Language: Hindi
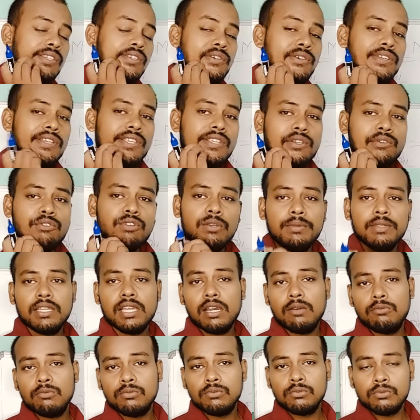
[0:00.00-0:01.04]
जो है कि कोई भी
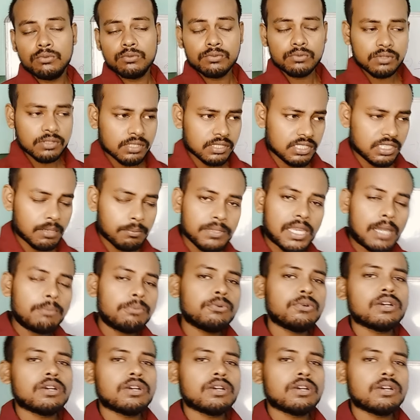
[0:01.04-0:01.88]
काम जब भी आप